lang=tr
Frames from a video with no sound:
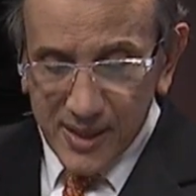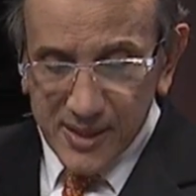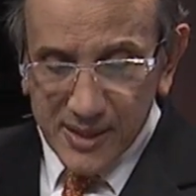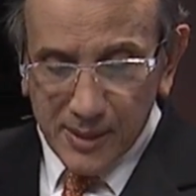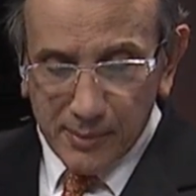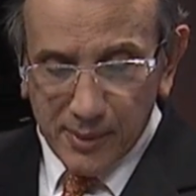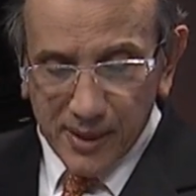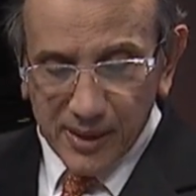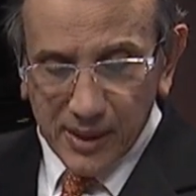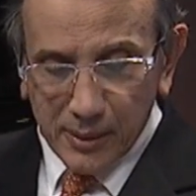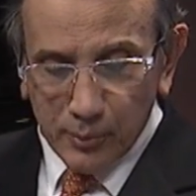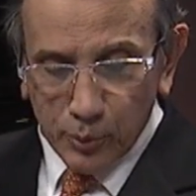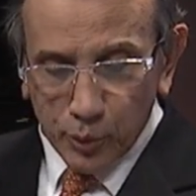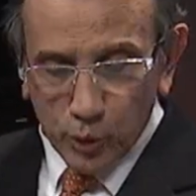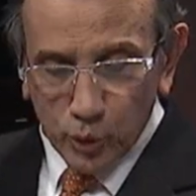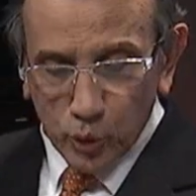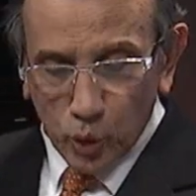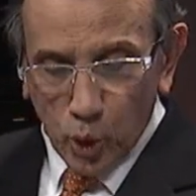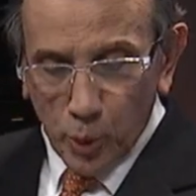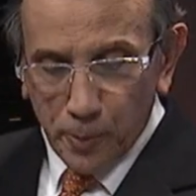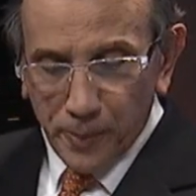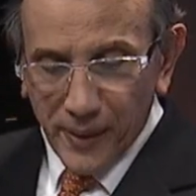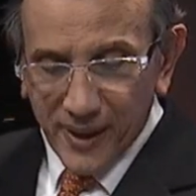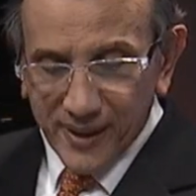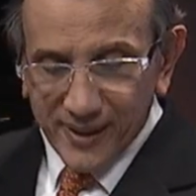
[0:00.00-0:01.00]
Aynı zamanda
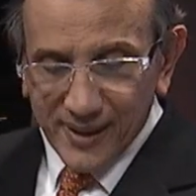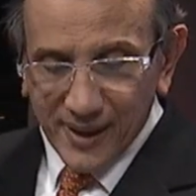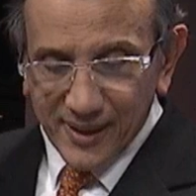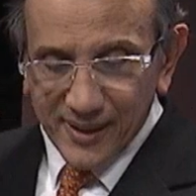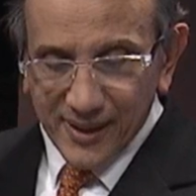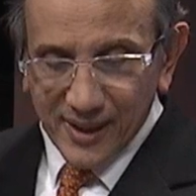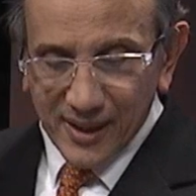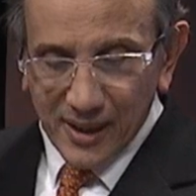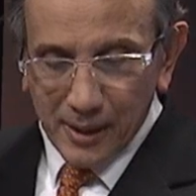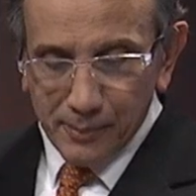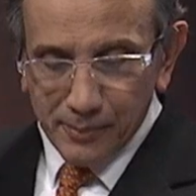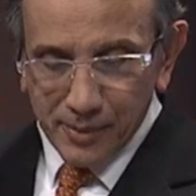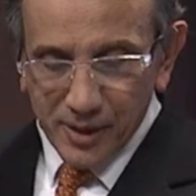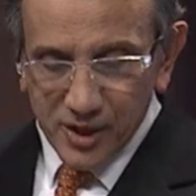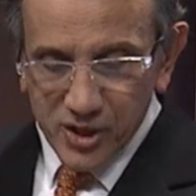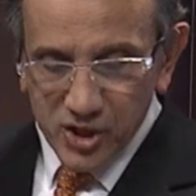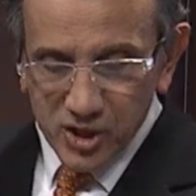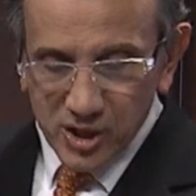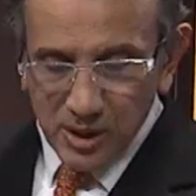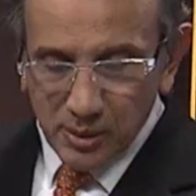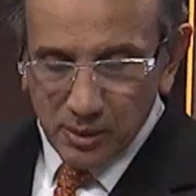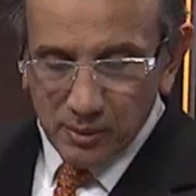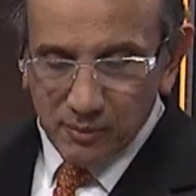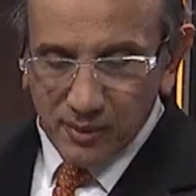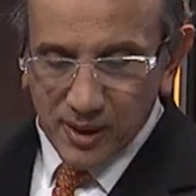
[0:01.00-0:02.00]
bugün OPEC'ten gelen
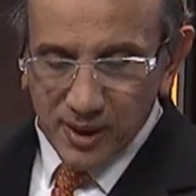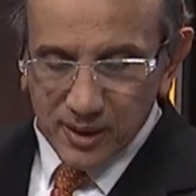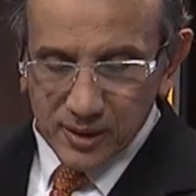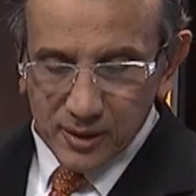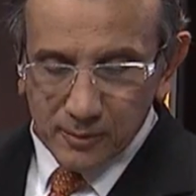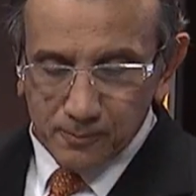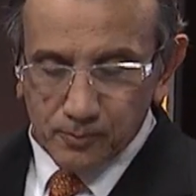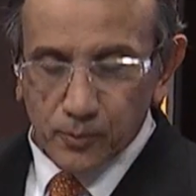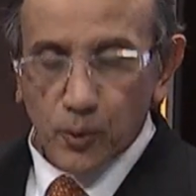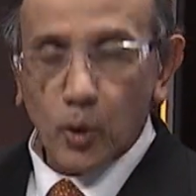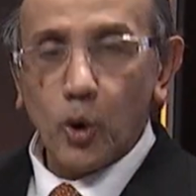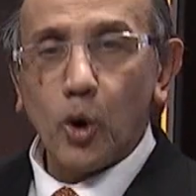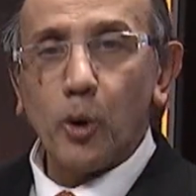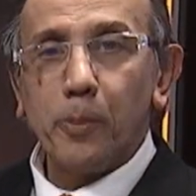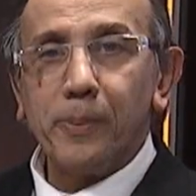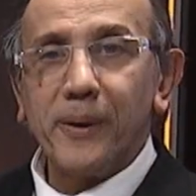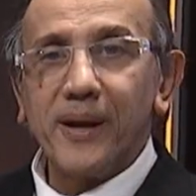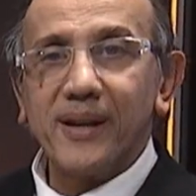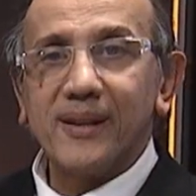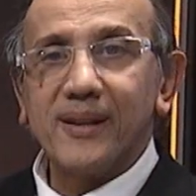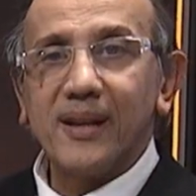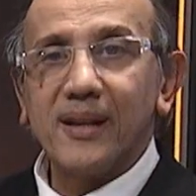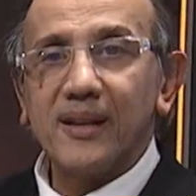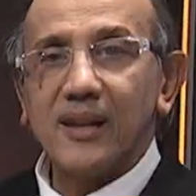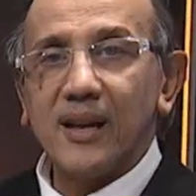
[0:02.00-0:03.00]
bir açıklama vardı.
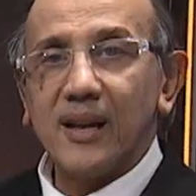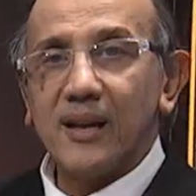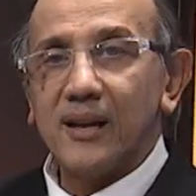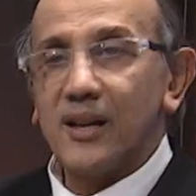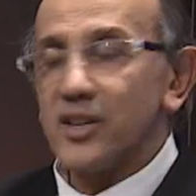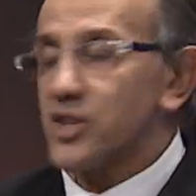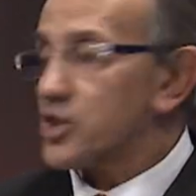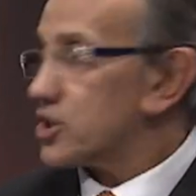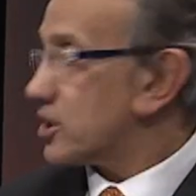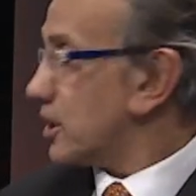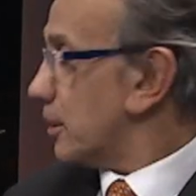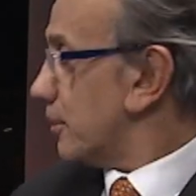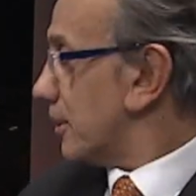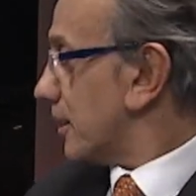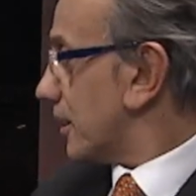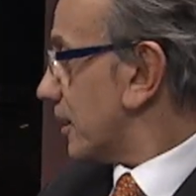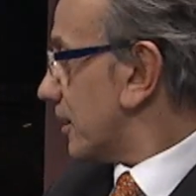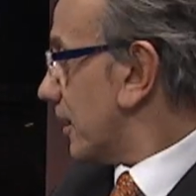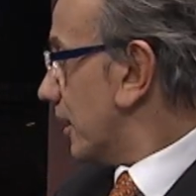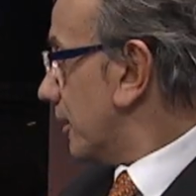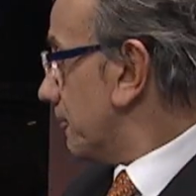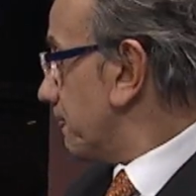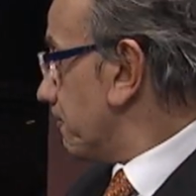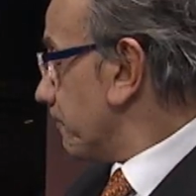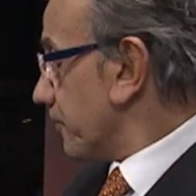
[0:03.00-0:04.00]
OPEC'ten gelen
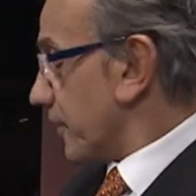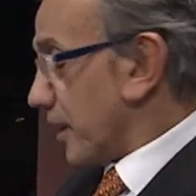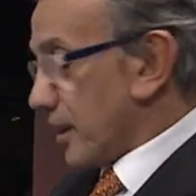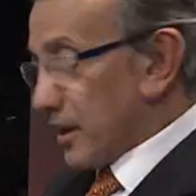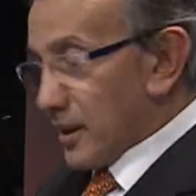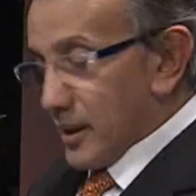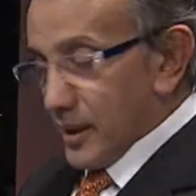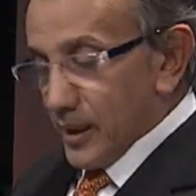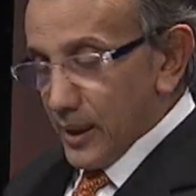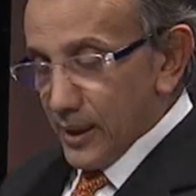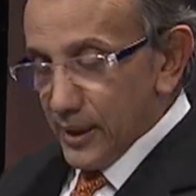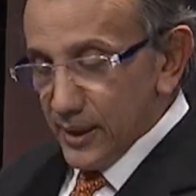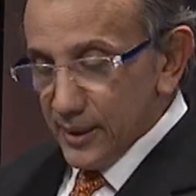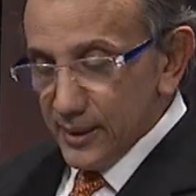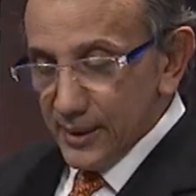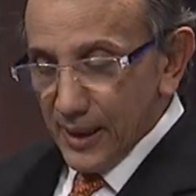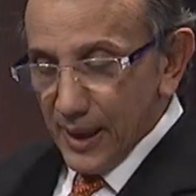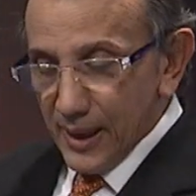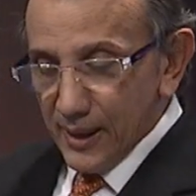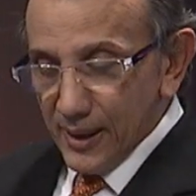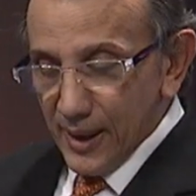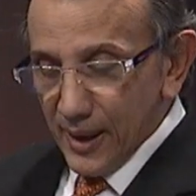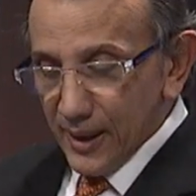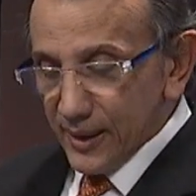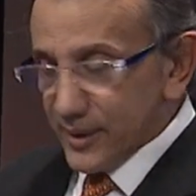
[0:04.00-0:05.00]
açıklamada da
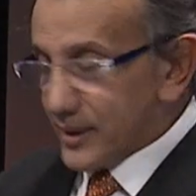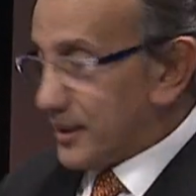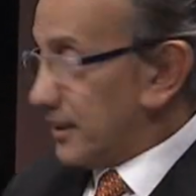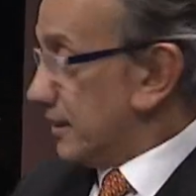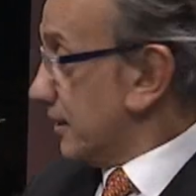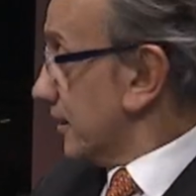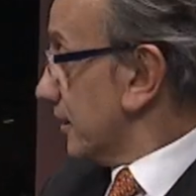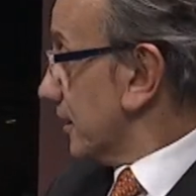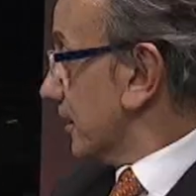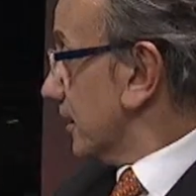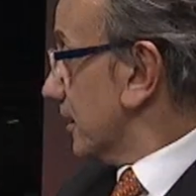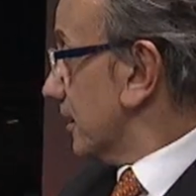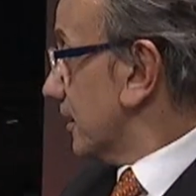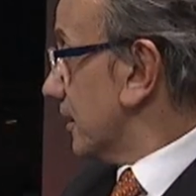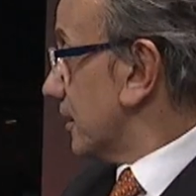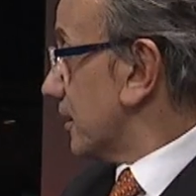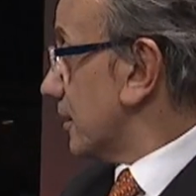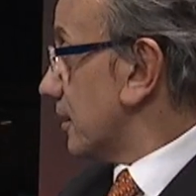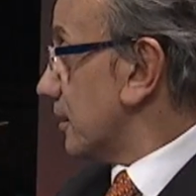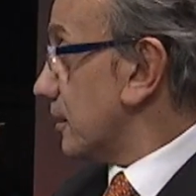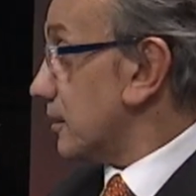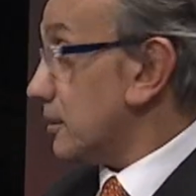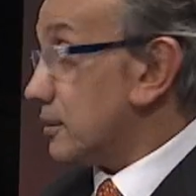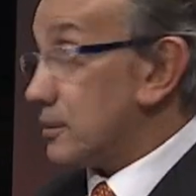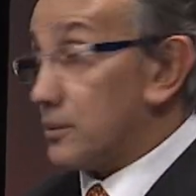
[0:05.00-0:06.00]
e, derler ki
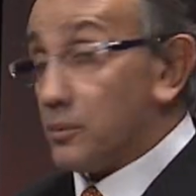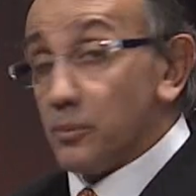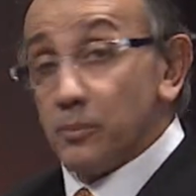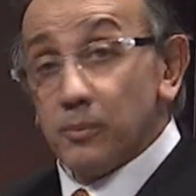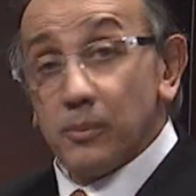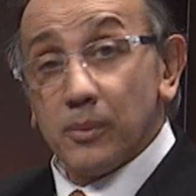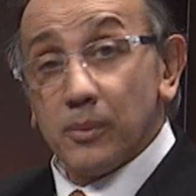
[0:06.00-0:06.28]
e,